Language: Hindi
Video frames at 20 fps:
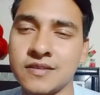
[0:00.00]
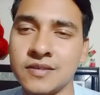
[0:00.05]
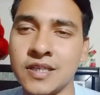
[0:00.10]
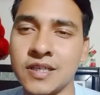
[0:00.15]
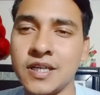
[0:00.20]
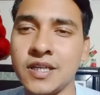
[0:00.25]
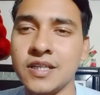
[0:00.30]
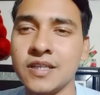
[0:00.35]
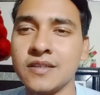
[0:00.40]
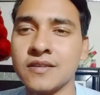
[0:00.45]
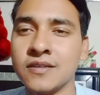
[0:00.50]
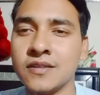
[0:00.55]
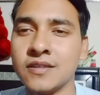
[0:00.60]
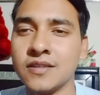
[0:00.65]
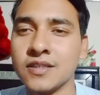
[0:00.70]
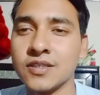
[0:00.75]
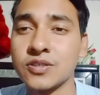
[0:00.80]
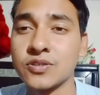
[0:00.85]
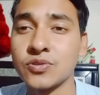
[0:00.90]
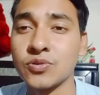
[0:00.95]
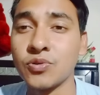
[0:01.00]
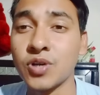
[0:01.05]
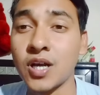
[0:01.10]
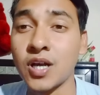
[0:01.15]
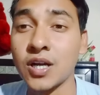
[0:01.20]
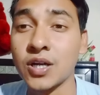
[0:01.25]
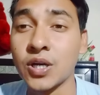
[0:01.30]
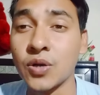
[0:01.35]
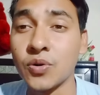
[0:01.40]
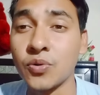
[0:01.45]
यानी
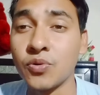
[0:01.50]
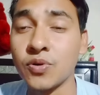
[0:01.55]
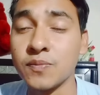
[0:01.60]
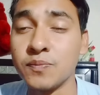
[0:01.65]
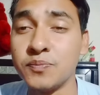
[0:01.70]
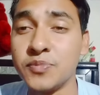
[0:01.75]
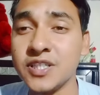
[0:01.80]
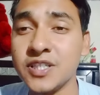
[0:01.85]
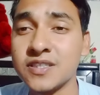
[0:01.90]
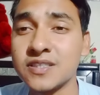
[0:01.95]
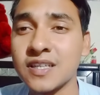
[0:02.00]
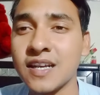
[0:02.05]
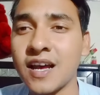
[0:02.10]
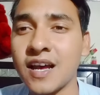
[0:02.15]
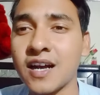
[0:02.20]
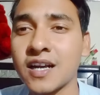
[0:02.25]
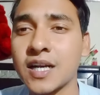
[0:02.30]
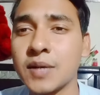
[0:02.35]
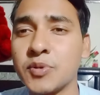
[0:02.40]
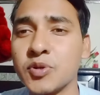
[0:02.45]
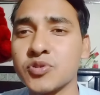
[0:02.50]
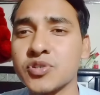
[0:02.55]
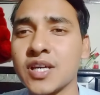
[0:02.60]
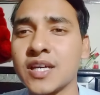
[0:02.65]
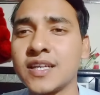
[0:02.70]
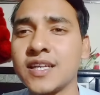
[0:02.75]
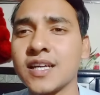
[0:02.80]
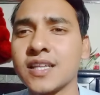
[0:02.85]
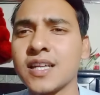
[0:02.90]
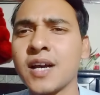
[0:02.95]
सोलह करोड़ बीस लाख का व्यवसाय
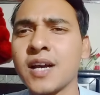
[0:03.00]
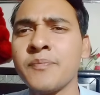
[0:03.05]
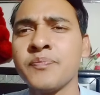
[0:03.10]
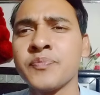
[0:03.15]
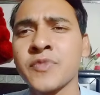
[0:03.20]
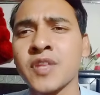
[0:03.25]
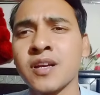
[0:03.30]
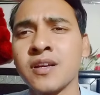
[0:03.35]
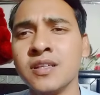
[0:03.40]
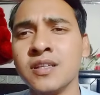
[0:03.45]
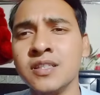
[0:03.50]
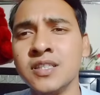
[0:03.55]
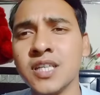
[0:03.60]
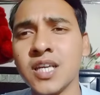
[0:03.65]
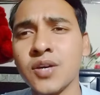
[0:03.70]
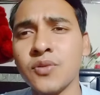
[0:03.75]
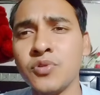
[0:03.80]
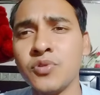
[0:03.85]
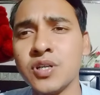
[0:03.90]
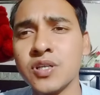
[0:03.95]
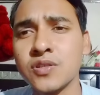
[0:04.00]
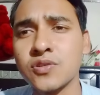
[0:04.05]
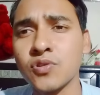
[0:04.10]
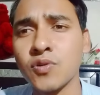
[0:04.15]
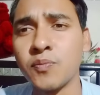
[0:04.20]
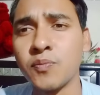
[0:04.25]
किया था ये उन्नीस